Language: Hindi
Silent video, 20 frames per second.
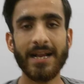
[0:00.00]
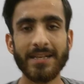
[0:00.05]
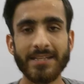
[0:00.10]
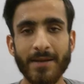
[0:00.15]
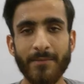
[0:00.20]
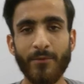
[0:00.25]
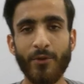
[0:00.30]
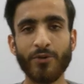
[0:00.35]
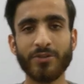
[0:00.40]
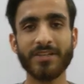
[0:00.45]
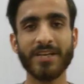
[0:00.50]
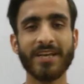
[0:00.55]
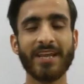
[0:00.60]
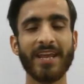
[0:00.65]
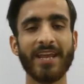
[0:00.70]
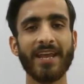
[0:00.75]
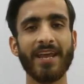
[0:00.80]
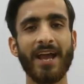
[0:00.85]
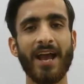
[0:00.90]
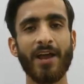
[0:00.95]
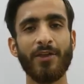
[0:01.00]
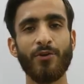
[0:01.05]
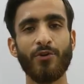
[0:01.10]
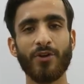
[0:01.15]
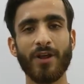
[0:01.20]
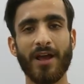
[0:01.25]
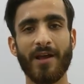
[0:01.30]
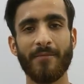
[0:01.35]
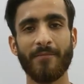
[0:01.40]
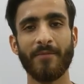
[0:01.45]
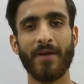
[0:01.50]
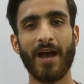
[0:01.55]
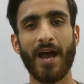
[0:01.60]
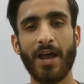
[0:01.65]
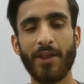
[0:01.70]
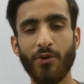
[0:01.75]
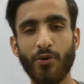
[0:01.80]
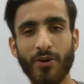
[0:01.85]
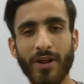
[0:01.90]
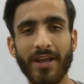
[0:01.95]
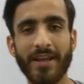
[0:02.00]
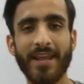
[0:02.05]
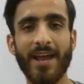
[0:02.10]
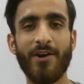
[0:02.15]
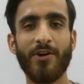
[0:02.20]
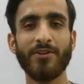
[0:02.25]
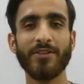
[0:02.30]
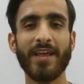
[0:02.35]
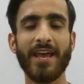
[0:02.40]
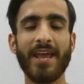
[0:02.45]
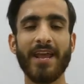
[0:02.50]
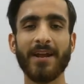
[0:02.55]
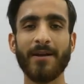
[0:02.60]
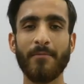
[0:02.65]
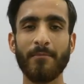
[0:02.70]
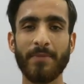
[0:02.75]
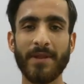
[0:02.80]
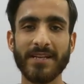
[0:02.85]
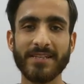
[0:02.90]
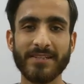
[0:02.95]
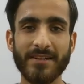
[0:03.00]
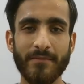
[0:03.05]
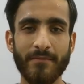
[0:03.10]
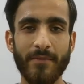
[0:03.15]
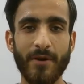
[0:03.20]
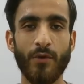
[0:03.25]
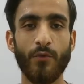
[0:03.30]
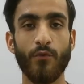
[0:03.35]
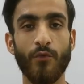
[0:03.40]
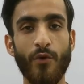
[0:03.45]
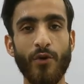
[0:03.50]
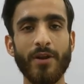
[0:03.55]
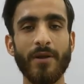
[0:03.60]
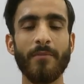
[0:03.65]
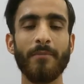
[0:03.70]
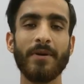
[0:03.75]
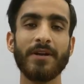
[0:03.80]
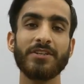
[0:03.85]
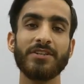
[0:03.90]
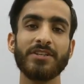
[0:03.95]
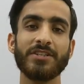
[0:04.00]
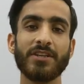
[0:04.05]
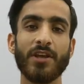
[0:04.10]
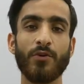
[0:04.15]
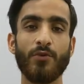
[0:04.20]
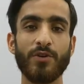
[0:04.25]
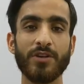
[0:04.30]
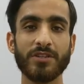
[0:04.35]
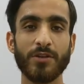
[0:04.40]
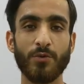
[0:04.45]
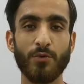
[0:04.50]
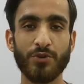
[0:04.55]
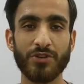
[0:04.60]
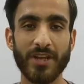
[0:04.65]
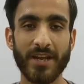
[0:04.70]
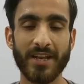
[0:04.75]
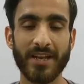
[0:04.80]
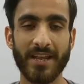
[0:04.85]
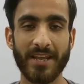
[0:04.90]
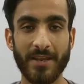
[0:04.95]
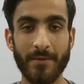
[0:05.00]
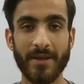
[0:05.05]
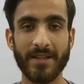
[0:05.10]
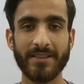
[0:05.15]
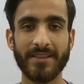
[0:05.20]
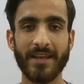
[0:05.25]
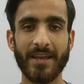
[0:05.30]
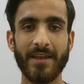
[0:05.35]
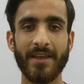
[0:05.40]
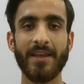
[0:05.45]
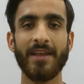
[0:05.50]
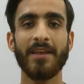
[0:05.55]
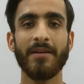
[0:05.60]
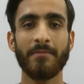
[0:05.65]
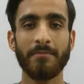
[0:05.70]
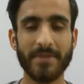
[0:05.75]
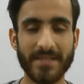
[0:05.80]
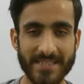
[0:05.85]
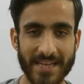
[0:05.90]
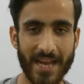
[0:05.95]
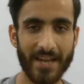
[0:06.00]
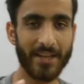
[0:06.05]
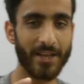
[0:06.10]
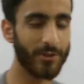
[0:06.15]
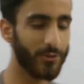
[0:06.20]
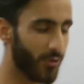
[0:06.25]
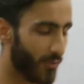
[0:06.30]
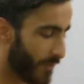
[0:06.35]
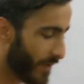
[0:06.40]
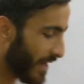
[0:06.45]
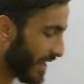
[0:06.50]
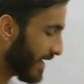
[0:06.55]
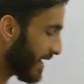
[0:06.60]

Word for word: आज हम लोग सीखेंगे आयोटा आयोटा क्या होता है कम्प्लेक्स नंबर वो नंबर जिसके कोई सोल्यूशन नहीं बनते मिसाल के तौर पर